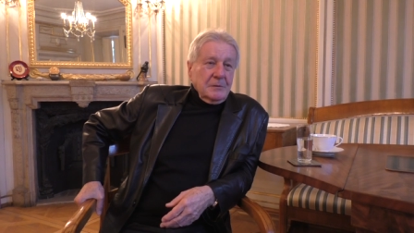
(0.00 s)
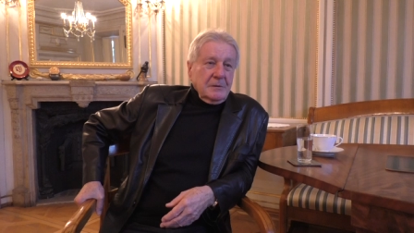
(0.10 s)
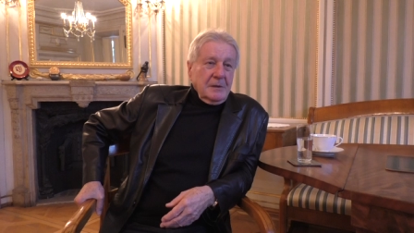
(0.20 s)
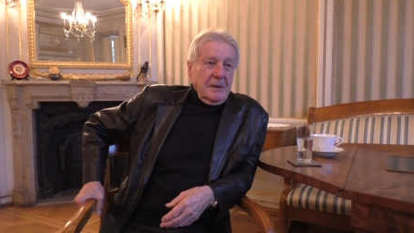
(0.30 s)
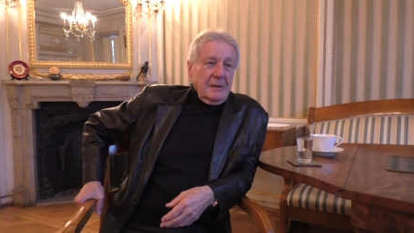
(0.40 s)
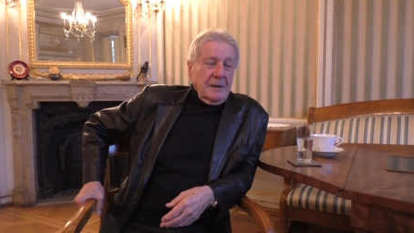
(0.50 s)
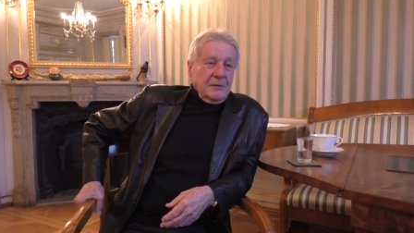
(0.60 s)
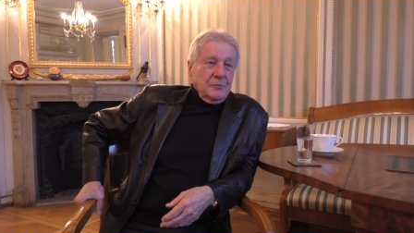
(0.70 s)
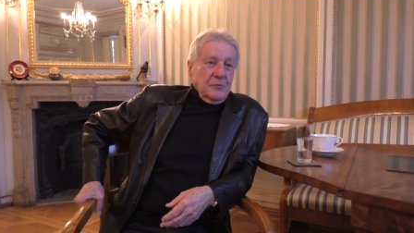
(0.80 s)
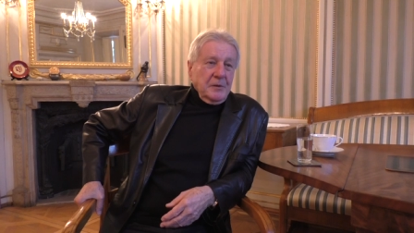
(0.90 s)
na, na
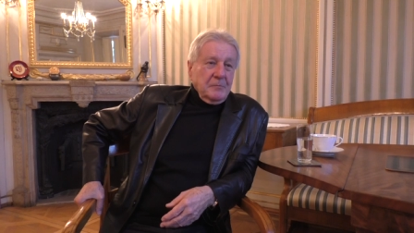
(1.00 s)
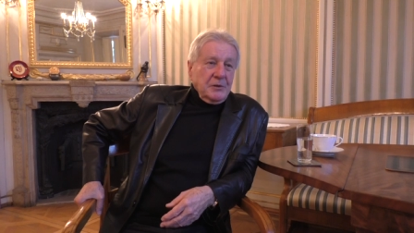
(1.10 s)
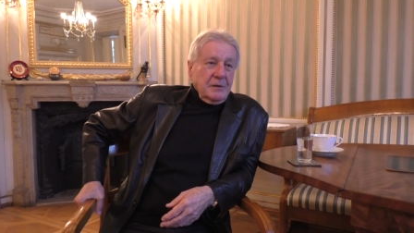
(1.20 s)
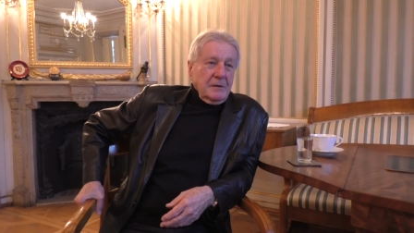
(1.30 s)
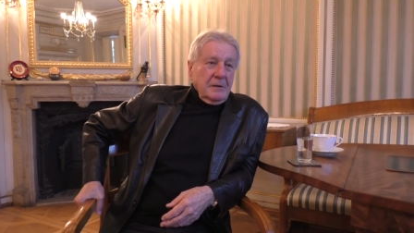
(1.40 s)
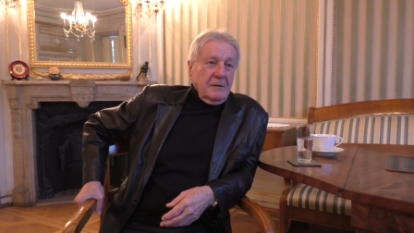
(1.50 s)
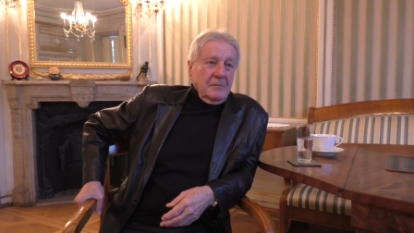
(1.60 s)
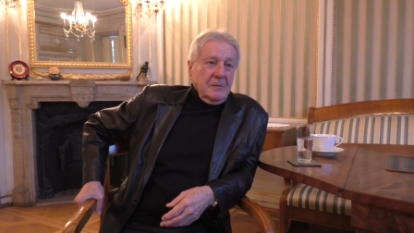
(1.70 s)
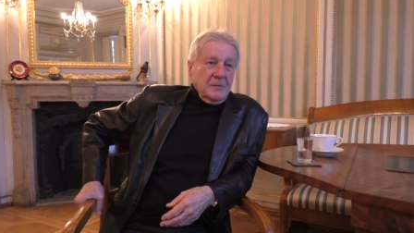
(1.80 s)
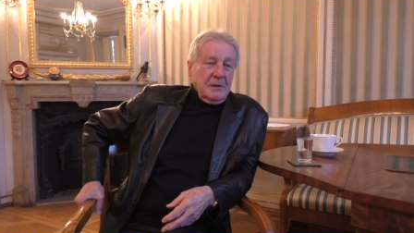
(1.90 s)
słupie przed jej
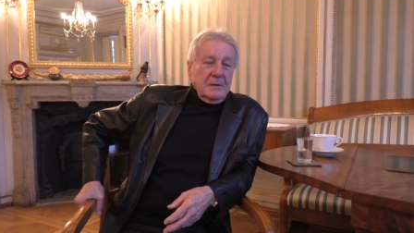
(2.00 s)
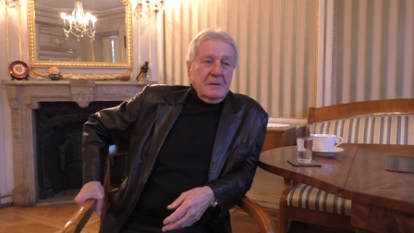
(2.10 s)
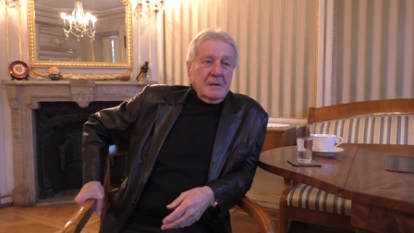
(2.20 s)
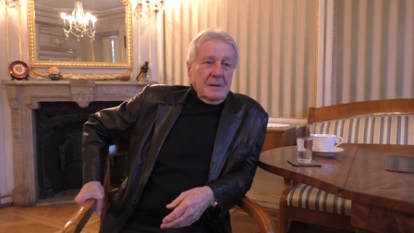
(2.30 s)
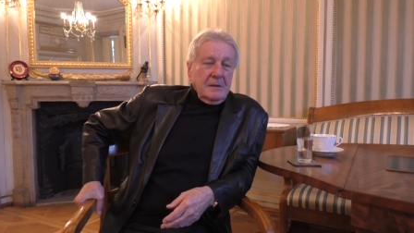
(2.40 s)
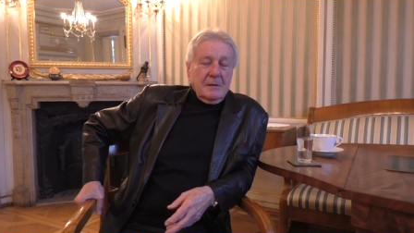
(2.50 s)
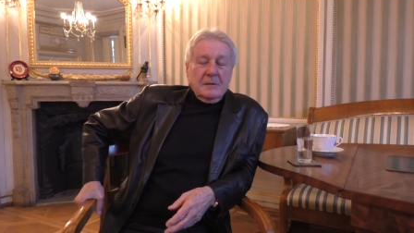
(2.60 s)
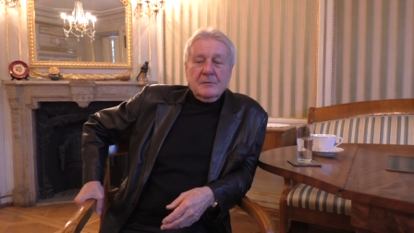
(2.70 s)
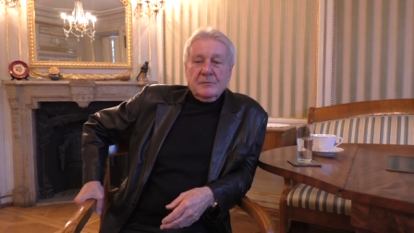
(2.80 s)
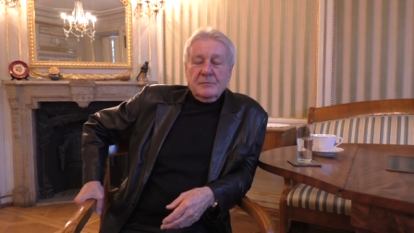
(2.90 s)
domem.
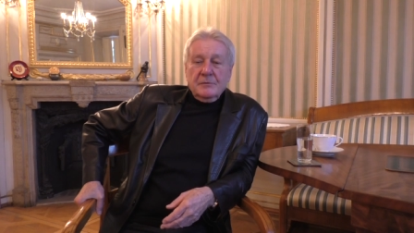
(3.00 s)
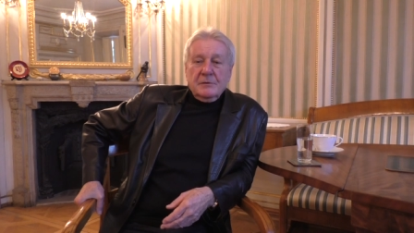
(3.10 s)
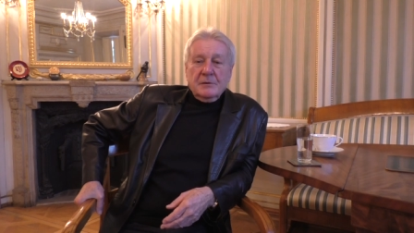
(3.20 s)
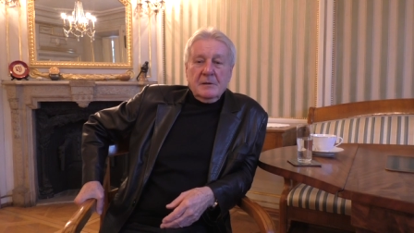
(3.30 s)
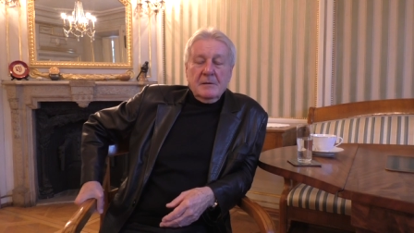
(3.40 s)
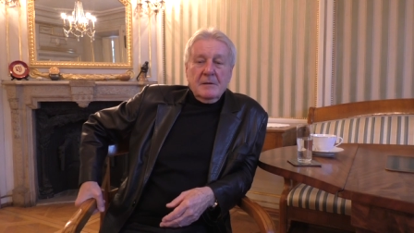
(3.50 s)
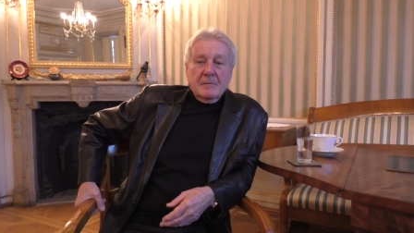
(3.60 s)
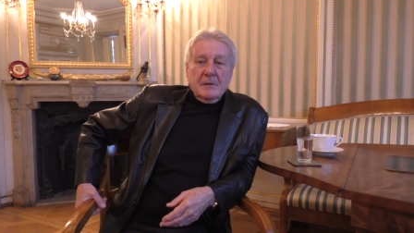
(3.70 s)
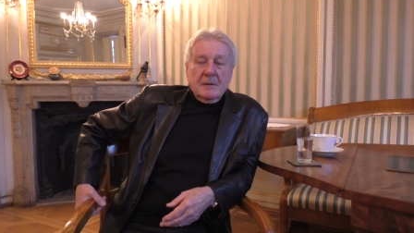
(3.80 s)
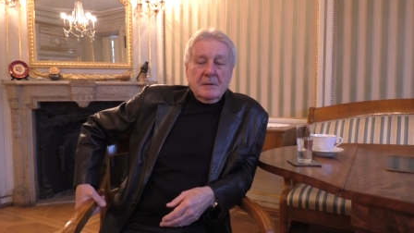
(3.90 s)
Genitalia oczywiście
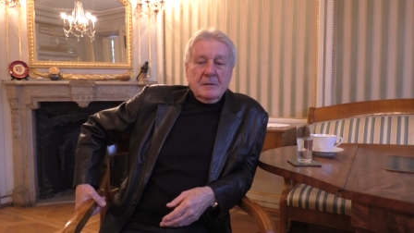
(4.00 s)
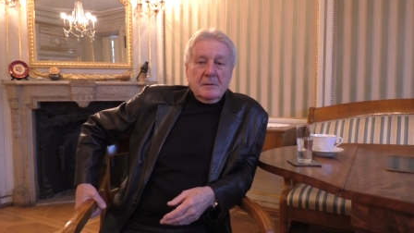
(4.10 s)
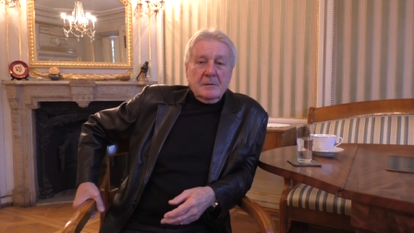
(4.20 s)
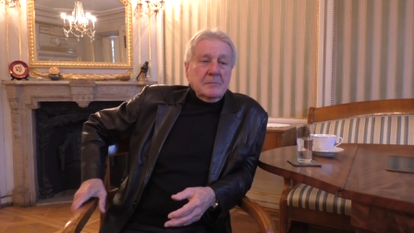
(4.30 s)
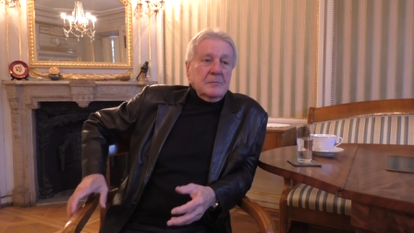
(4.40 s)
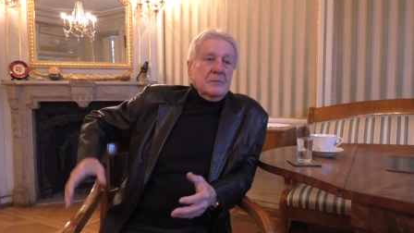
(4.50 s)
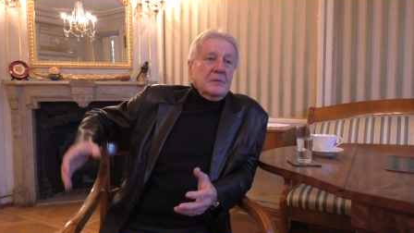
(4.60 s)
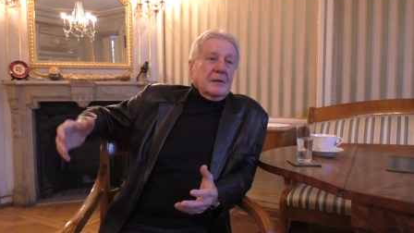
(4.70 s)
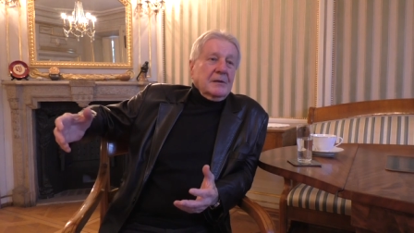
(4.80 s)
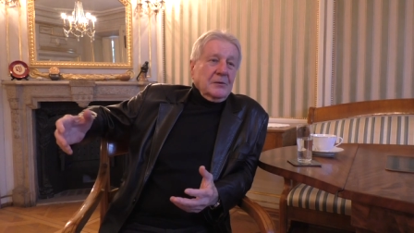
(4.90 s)

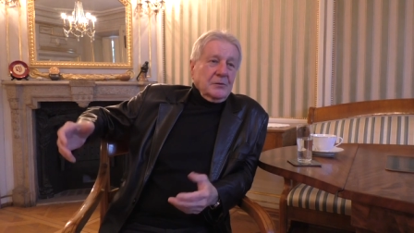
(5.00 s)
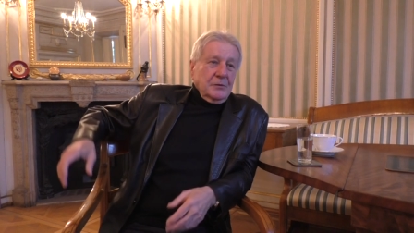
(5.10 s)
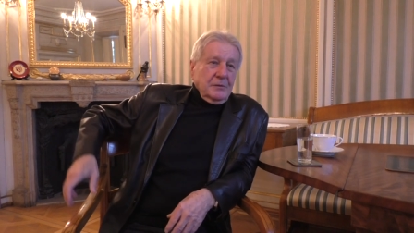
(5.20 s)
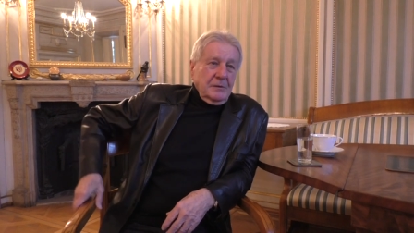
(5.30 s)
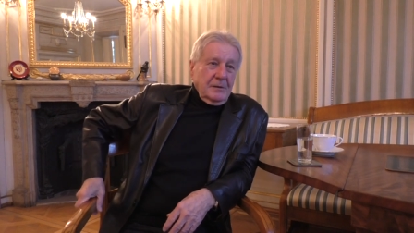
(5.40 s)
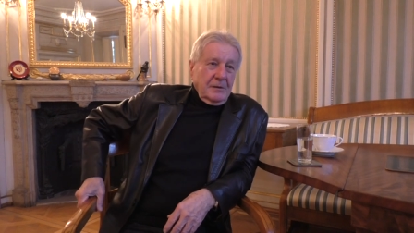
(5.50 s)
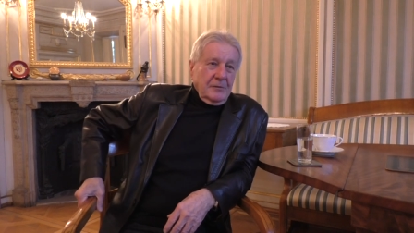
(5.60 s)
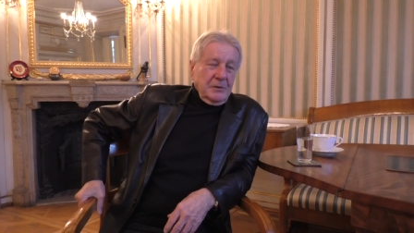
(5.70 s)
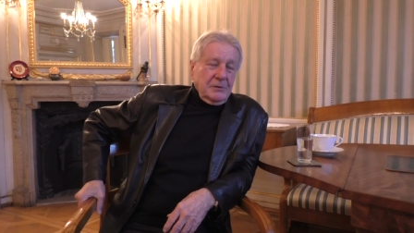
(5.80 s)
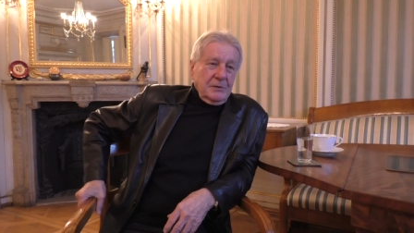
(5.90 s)
jakiegoś
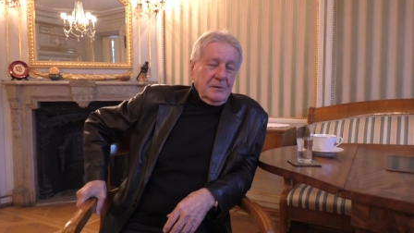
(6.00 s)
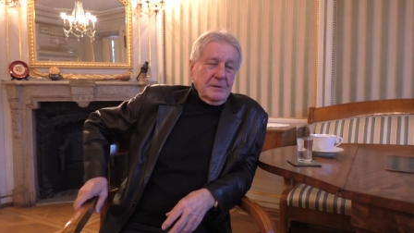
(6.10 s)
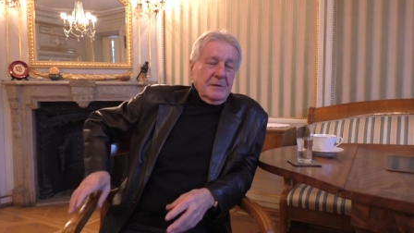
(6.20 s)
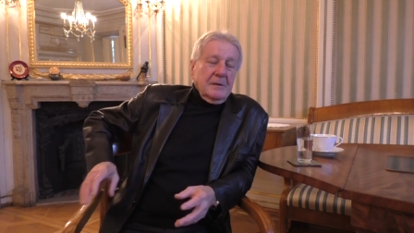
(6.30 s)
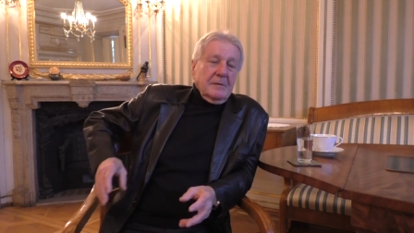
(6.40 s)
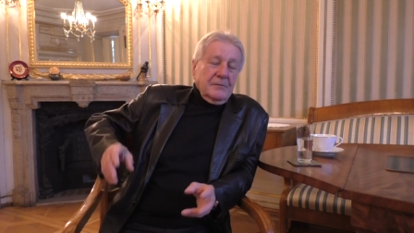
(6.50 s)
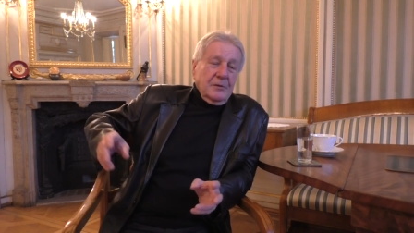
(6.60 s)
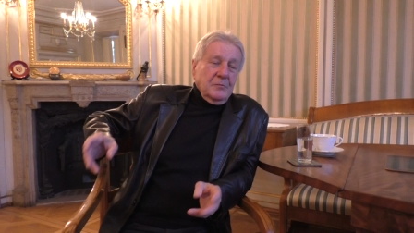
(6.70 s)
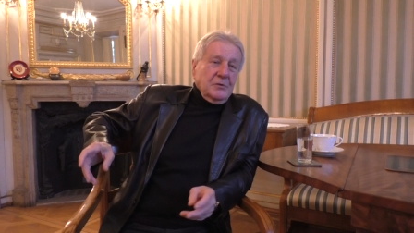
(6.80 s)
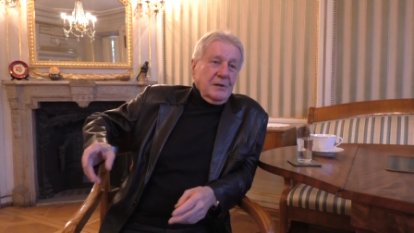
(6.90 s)
innego mężczyzny, w
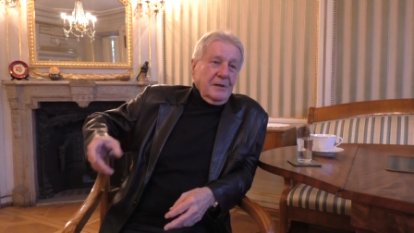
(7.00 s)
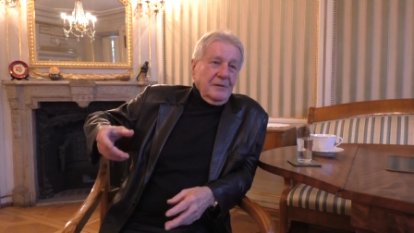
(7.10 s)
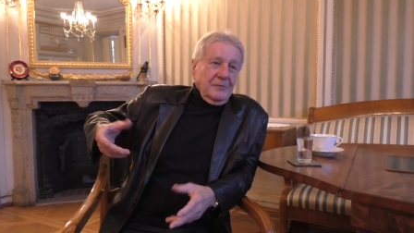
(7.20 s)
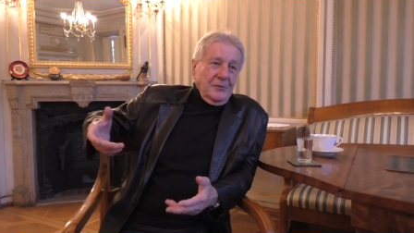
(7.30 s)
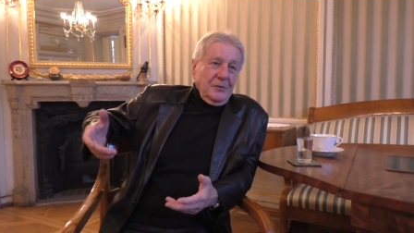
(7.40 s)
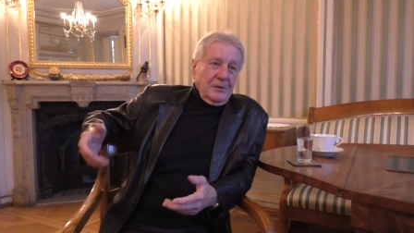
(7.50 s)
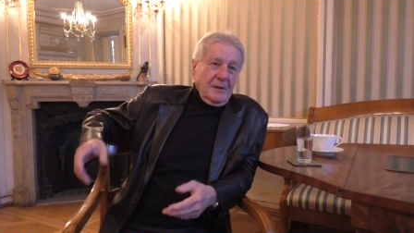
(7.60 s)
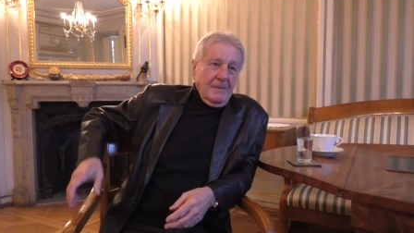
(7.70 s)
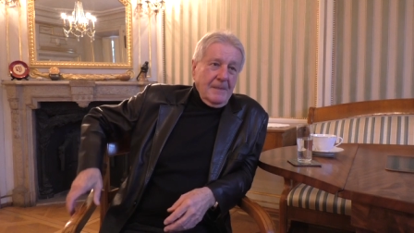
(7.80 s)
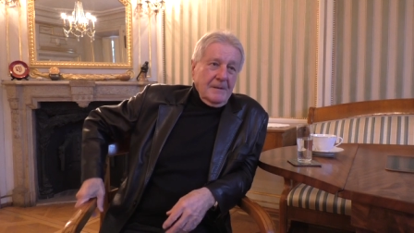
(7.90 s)
domyśle wroga.